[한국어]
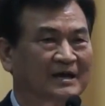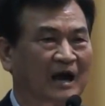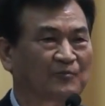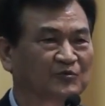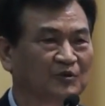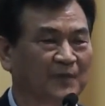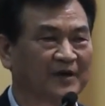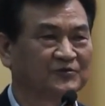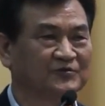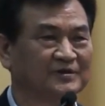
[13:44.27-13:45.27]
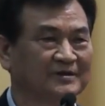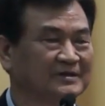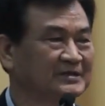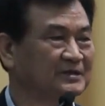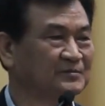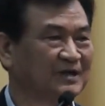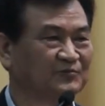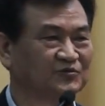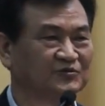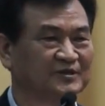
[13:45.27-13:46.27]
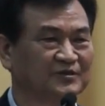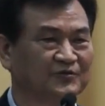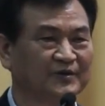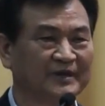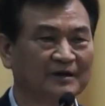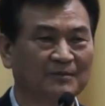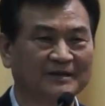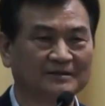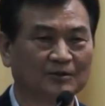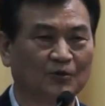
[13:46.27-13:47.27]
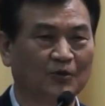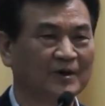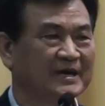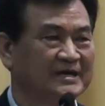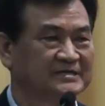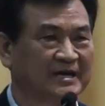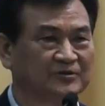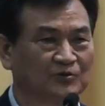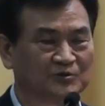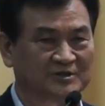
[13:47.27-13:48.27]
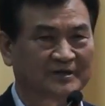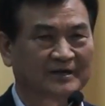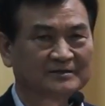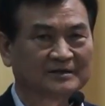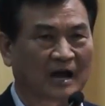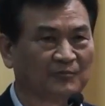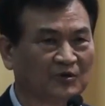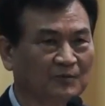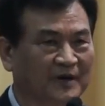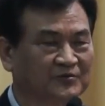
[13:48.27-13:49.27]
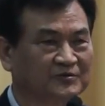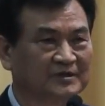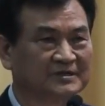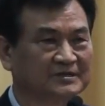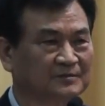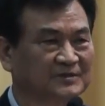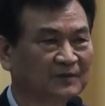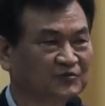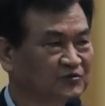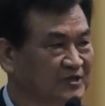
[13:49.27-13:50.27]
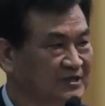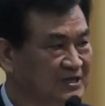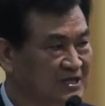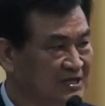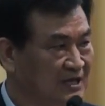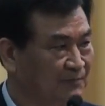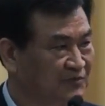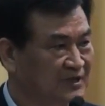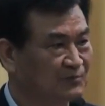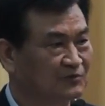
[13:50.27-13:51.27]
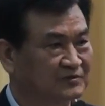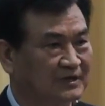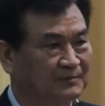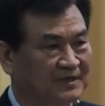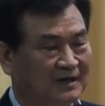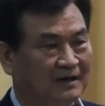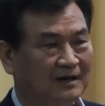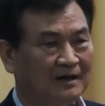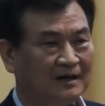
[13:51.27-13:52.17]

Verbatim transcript: 감귤 100주년 기념사업 추진위원회를 만들고 제주도청에는 감귤 100주년 기념사업 추진 TF팀을 구성합니다.